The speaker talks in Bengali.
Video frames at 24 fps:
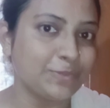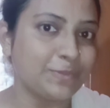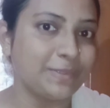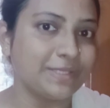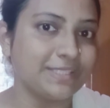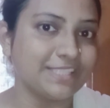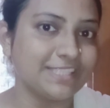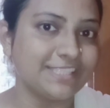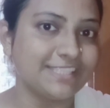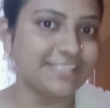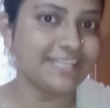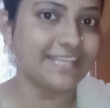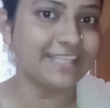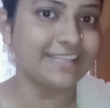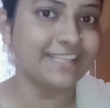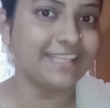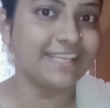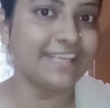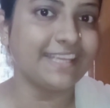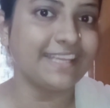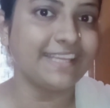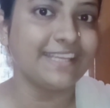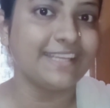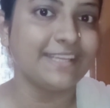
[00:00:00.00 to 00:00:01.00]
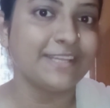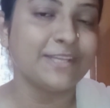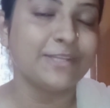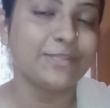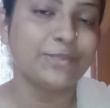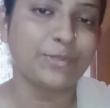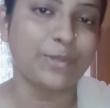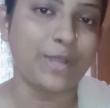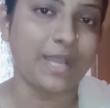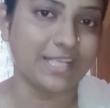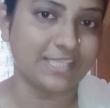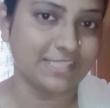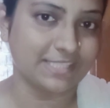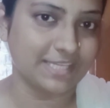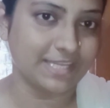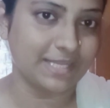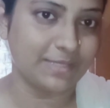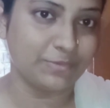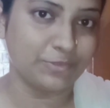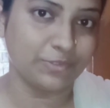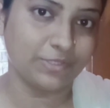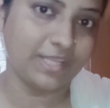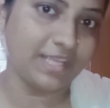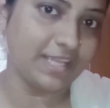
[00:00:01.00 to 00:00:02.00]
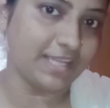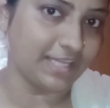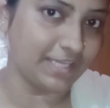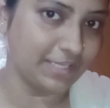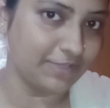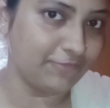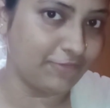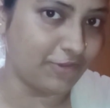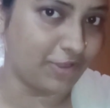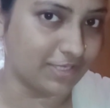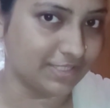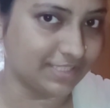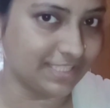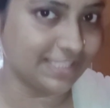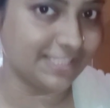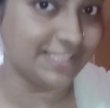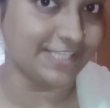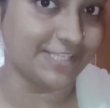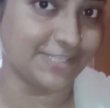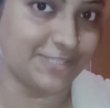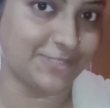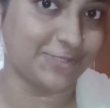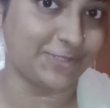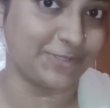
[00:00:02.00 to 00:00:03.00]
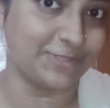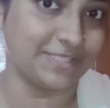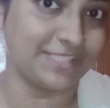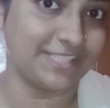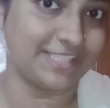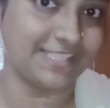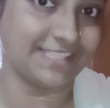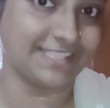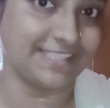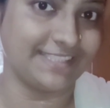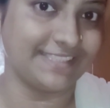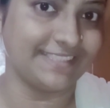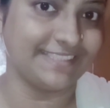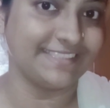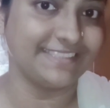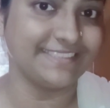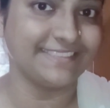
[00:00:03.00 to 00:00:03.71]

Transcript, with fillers: তোমাদের সাথে তো আজকে আর মতো এখানে ব্লগটা শেষ করছি